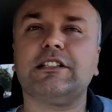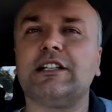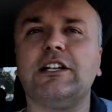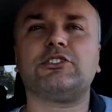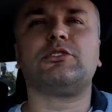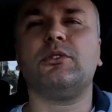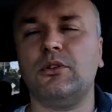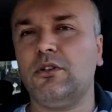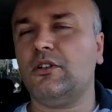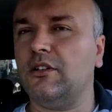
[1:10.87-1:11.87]
СНГ,
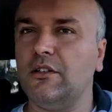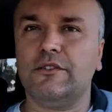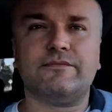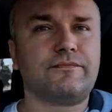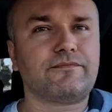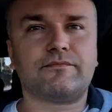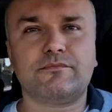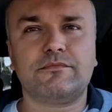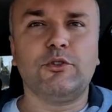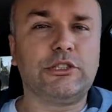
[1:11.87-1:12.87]
что
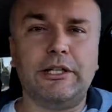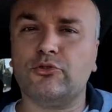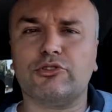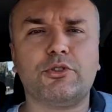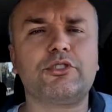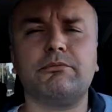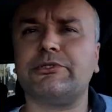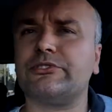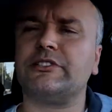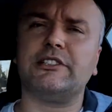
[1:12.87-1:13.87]
теперь уже точно
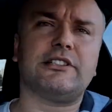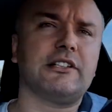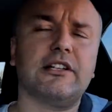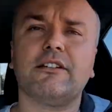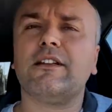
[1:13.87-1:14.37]
бывшего СНГ,